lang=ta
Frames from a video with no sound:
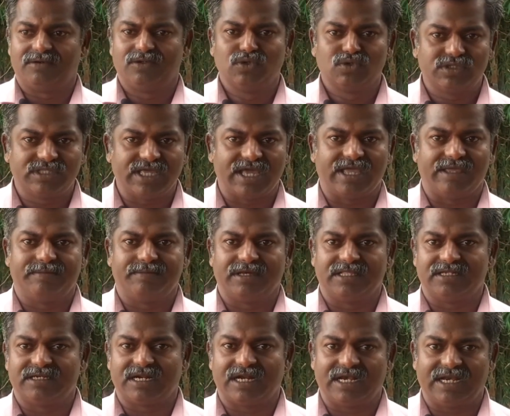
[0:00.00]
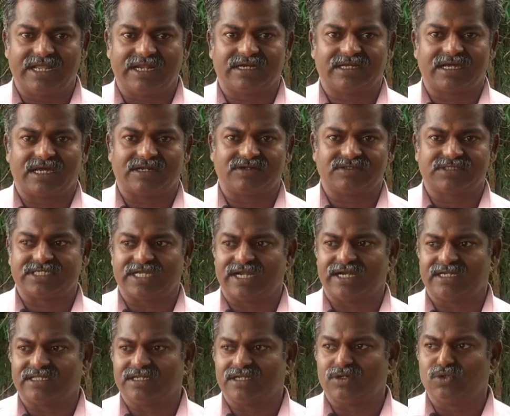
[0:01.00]
நூற்றி ஐம்பது நாளில் எனக்கு ஹார்வெஸ்ட்
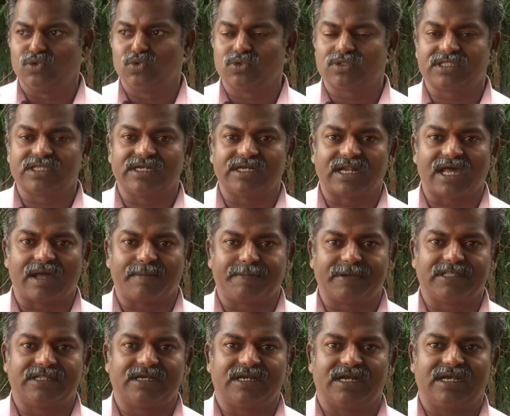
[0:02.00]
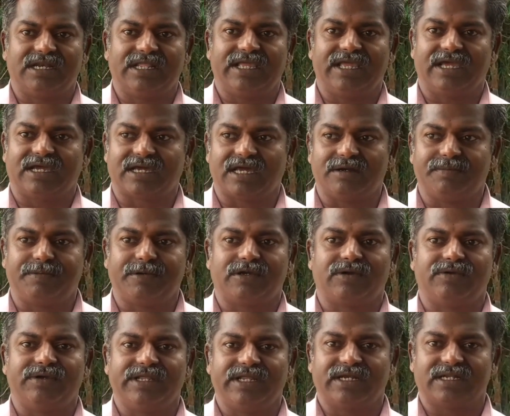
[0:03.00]
ஆகிடுது நூற்றி நாற்பது நாள்லேயே கருப்பு
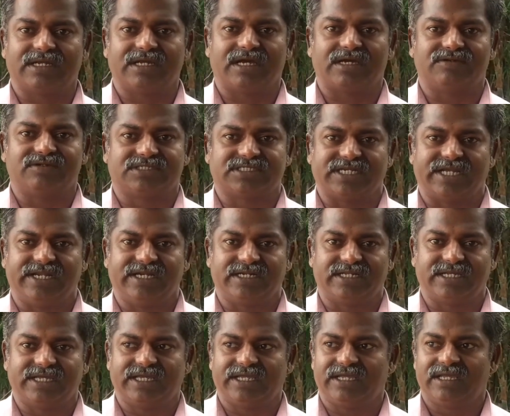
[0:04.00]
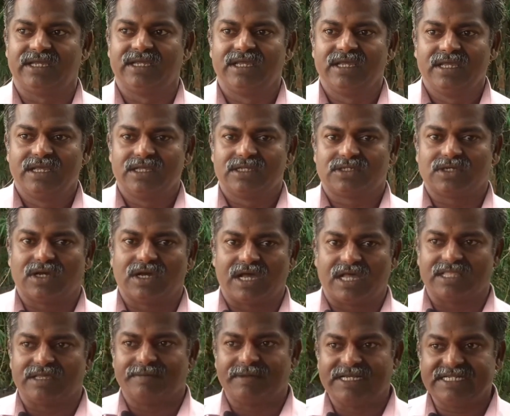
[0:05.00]
கவுனி எனக்கு ஹார்வெஸ்ட் ஆகிருக்கு ஸோ
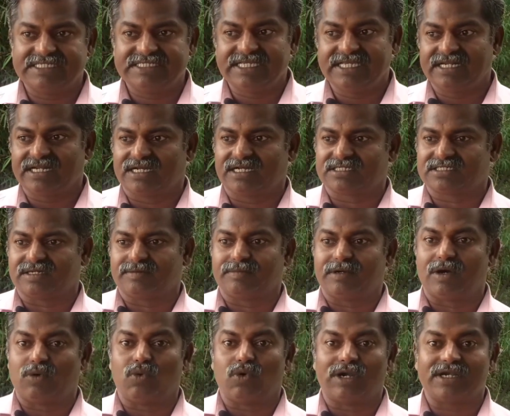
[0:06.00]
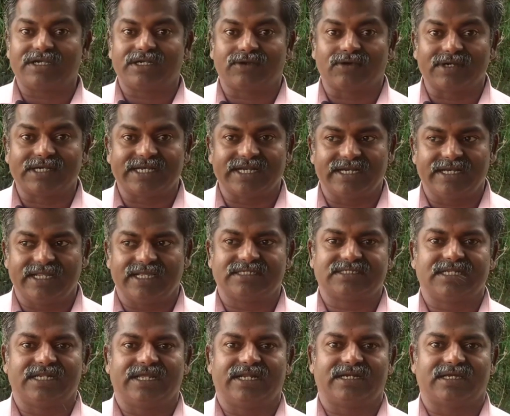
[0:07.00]
அதே மாதிரி ஜீரக சம்பா ஒன் டுவெண்ட்டி
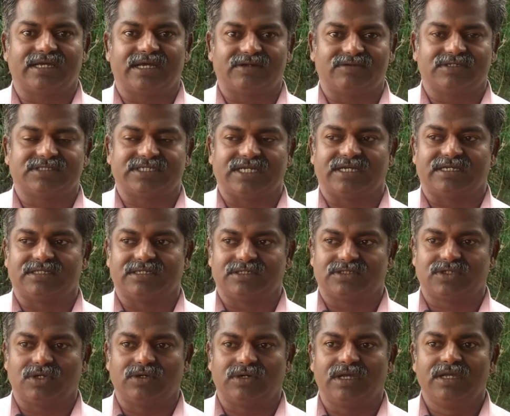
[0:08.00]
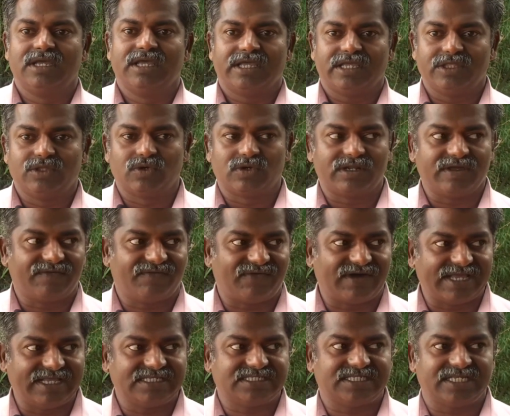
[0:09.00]
டேஸ்லேயே எனக்கு ஹார்வெஸ்ட் ஆகுது ஸோ இதனுடைய
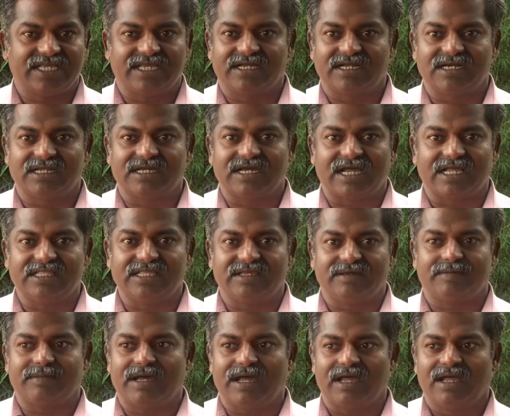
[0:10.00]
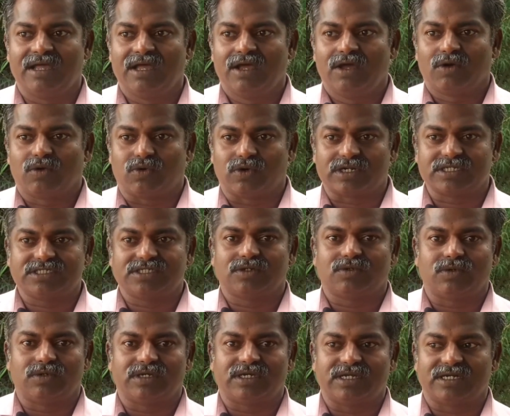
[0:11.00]
வயசு எங்களுக்கு அதிகமாக குறைச்சி
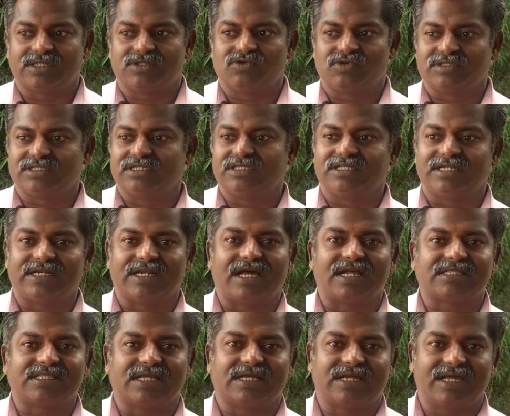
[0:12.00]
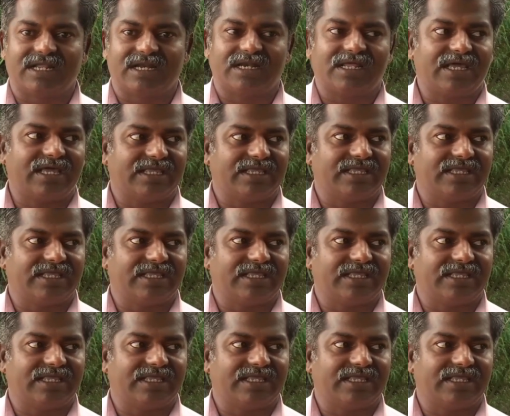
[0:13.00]
கொடுக்கறது வந்து இந்த நாத்தங்கால